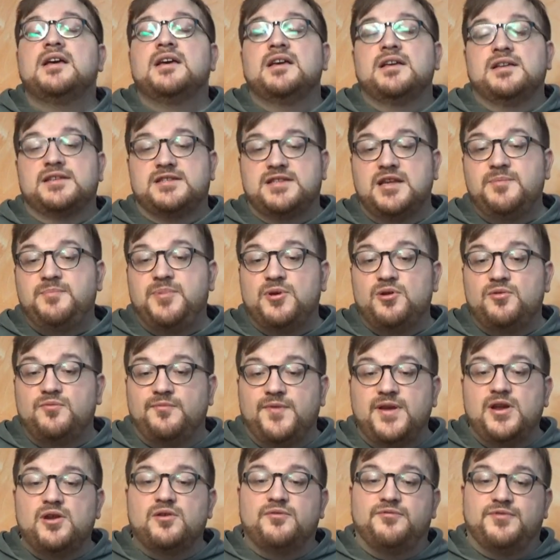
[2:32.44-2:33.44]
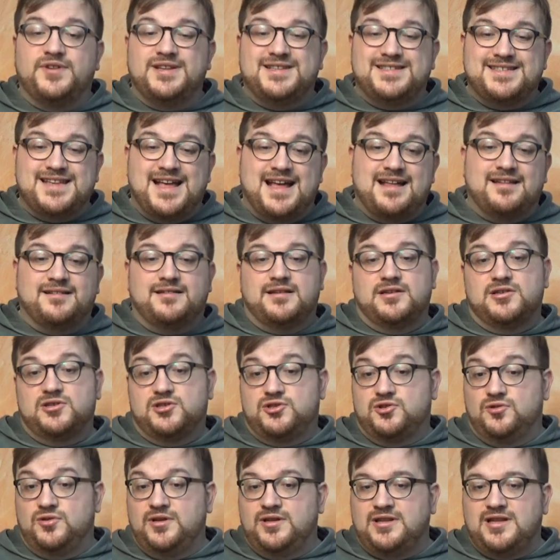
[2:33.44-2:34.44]
se per un vino frizzante
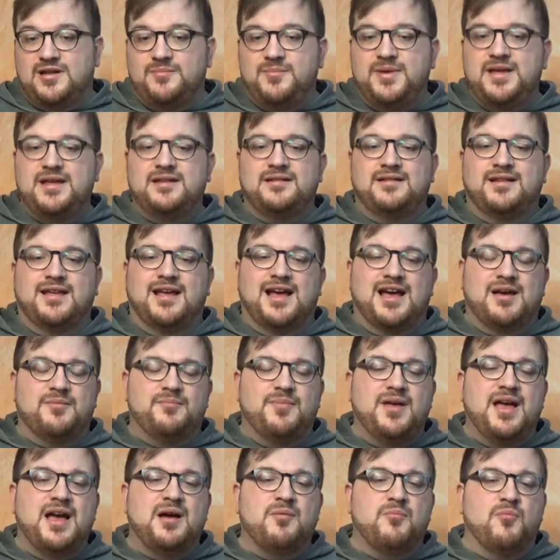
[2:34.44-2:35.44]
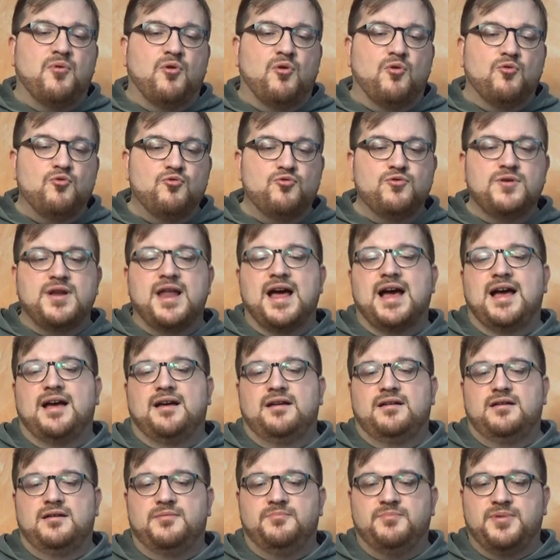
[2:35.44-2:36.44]
solitamente abbiamo una
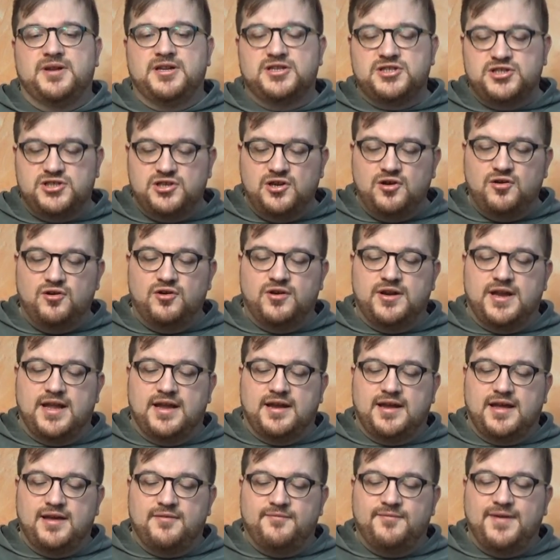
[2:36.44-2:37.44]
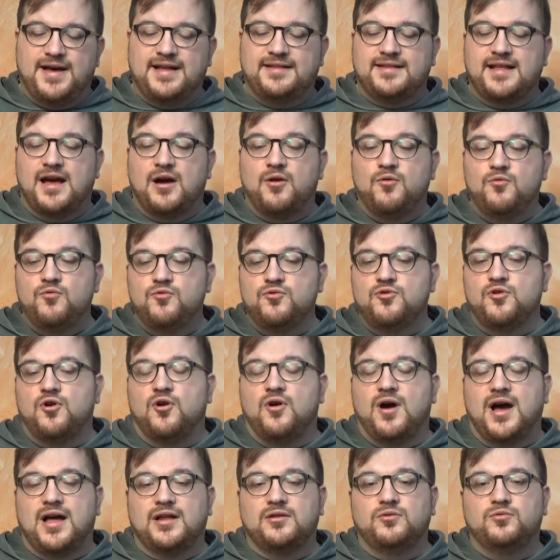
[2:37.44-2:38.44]
pressione che va da
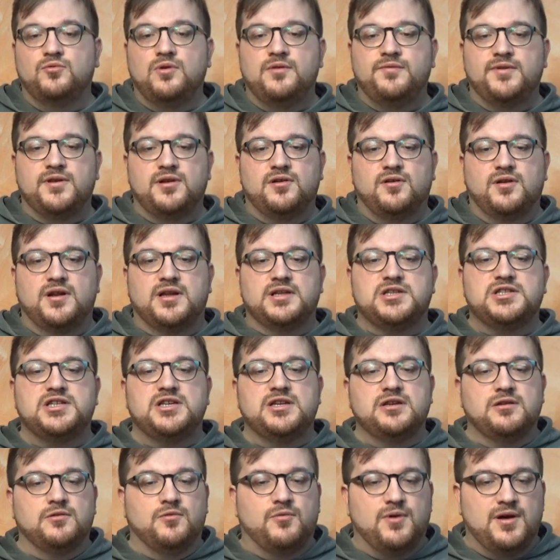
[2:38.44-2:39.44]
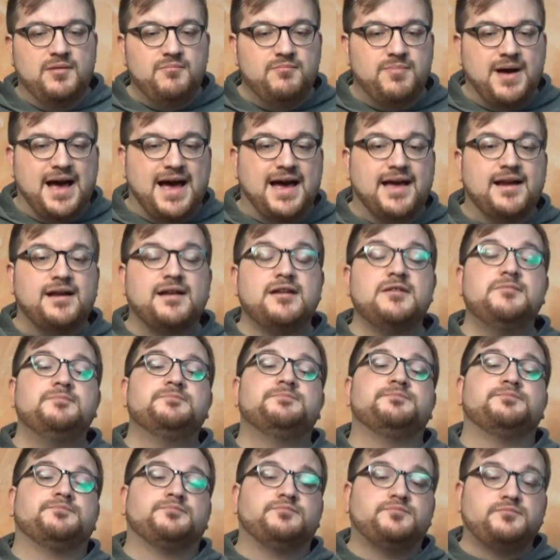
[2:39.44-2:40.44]
1 a 2,5
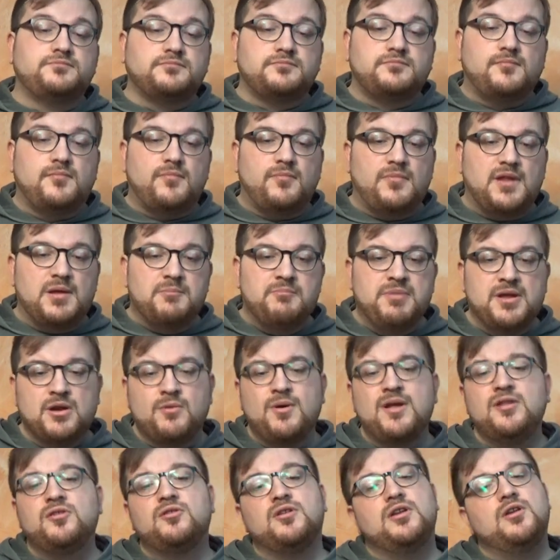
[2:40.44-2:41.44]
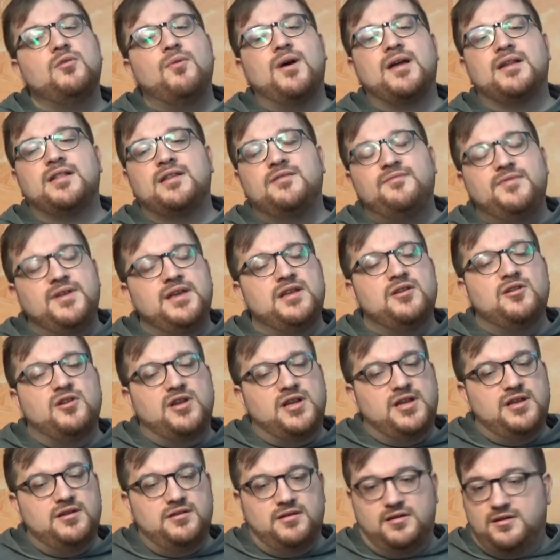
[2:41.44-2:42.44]
bar, per quanto riguarda i
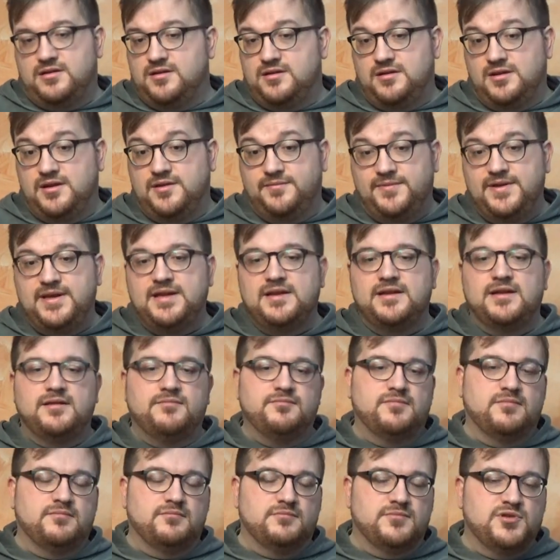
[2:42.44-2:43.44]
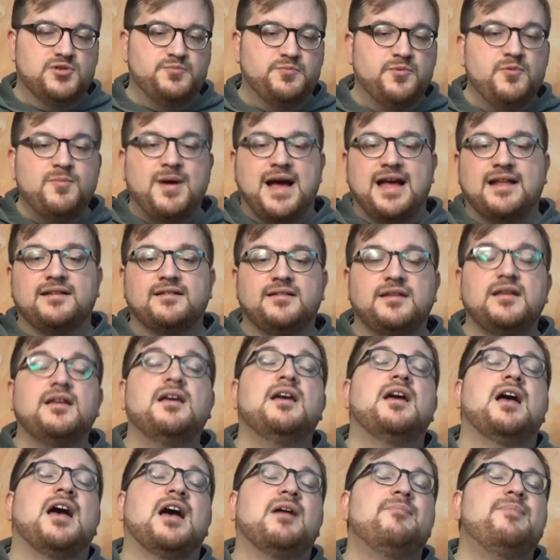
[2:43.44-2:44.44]
vini, eh, i vini mm, spumanti
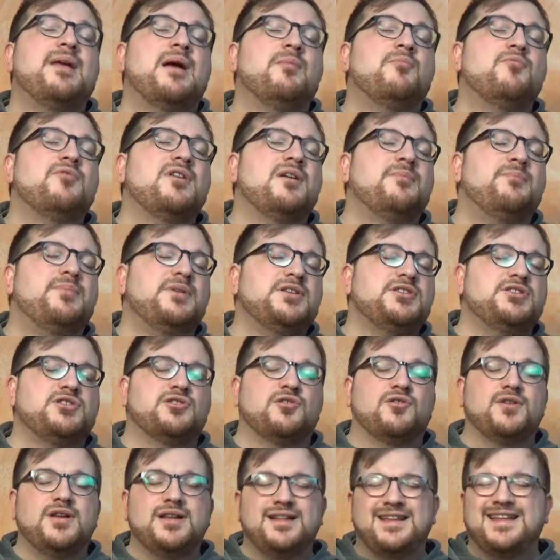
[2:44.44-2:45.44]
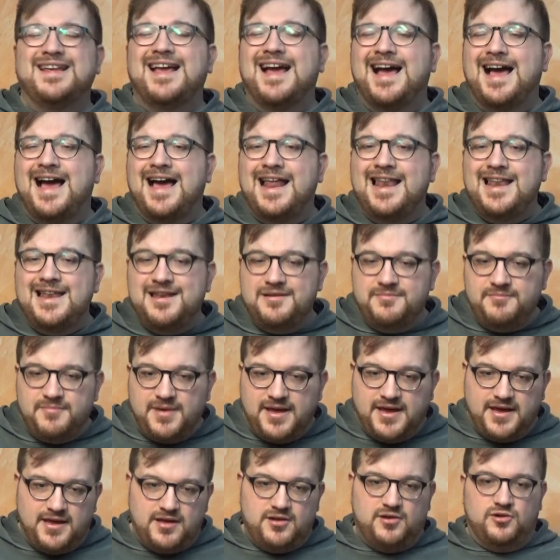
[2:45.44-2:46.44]
abbiamo una pressione di
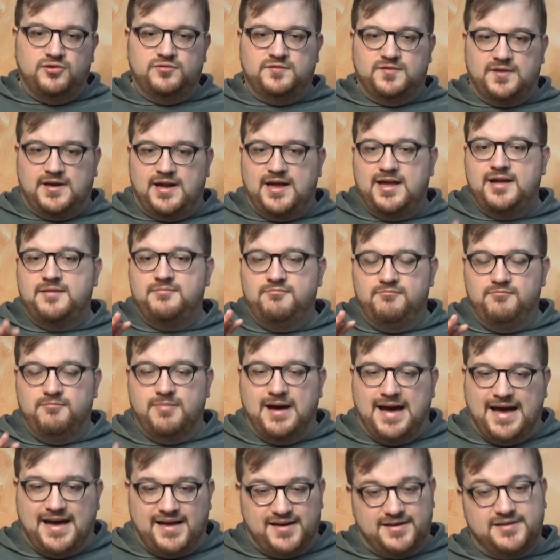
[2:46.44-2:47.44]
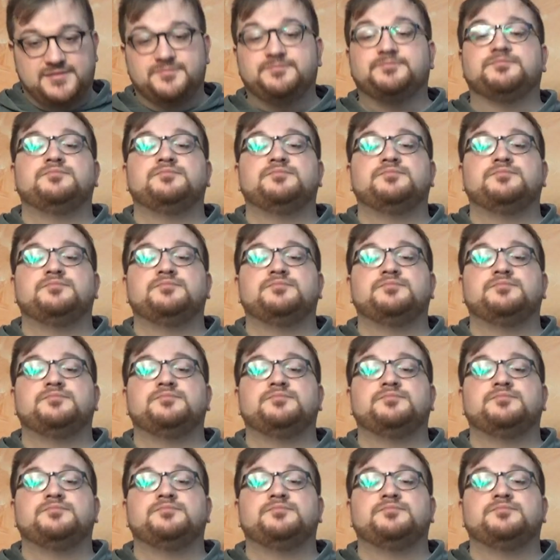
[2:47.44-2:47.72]
almeno 3 bar.